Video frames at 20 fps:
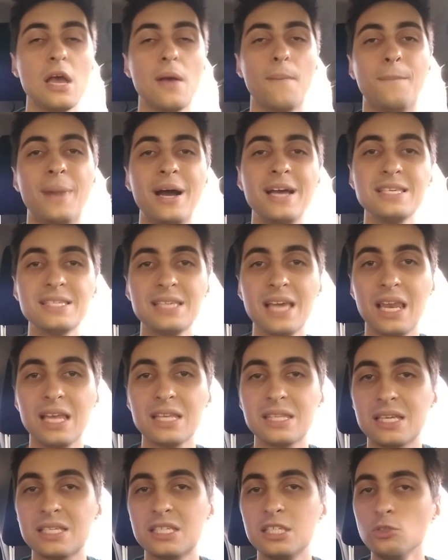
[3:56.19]
mas ela
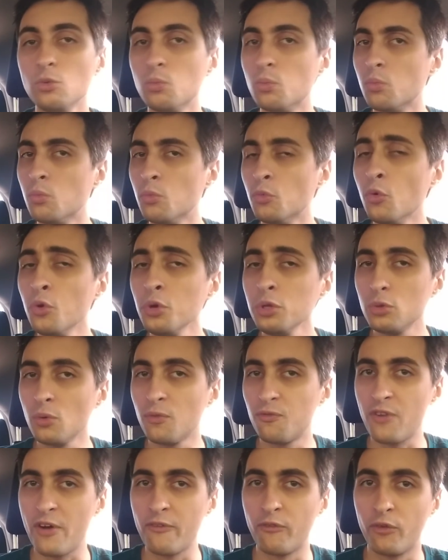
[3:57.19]
está sendo muito
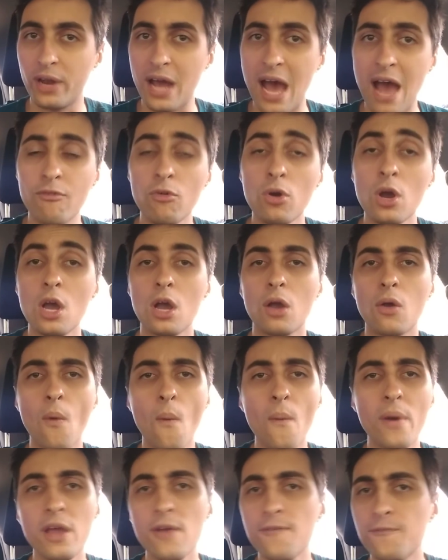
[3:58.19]
favorável
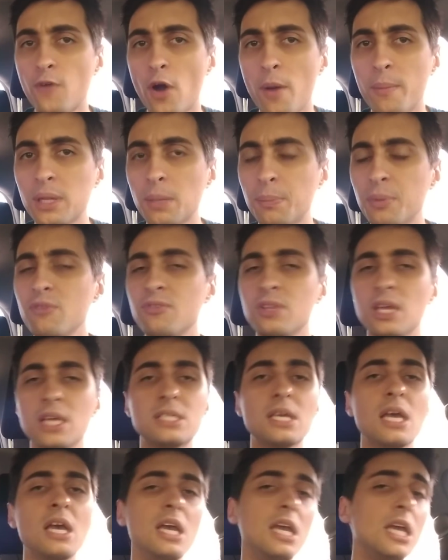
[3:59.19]
com a reforma da
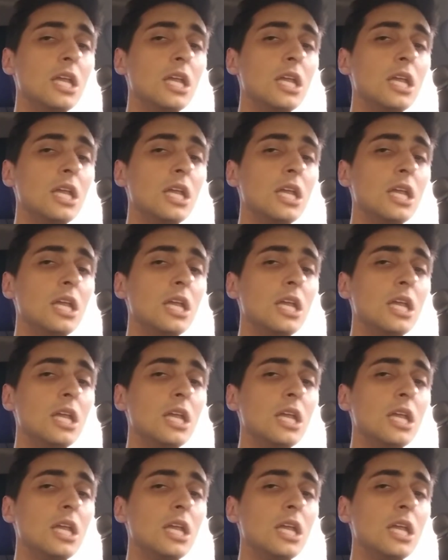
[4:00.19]
previdência.